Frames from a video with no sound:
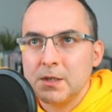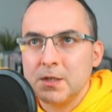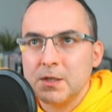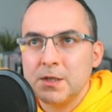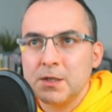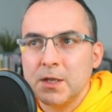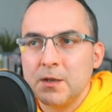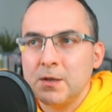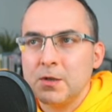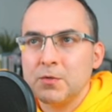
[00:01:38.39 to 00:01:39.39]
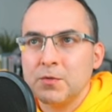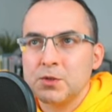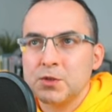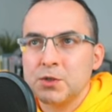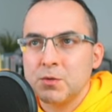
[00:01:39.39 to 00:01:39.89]
Kiedy kliknę,
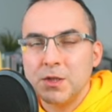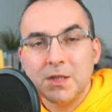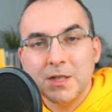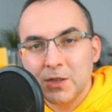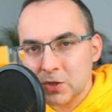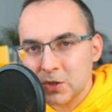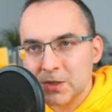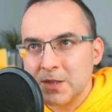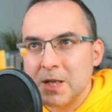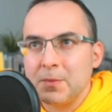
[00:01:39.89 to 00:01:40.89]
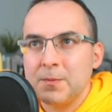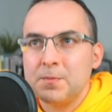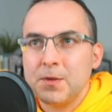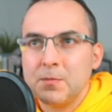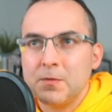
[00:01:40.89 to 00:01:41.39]
otworzy się identyczny sklep.
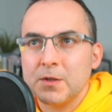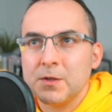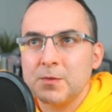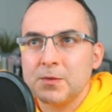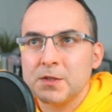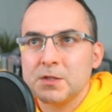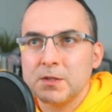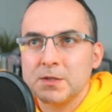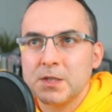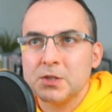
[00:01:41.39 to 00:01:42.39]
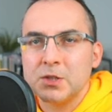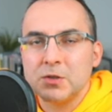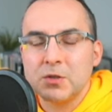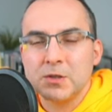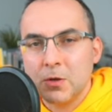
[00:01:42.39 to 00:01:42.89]
No bo wiadomo, tak działa
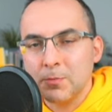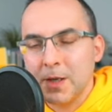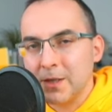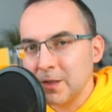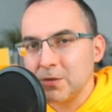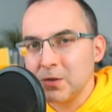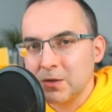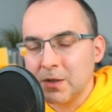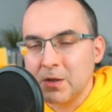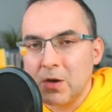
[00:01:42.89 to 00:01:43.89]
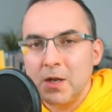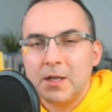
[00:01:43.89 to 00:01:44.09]
staging. To jest kopia 1 do 1.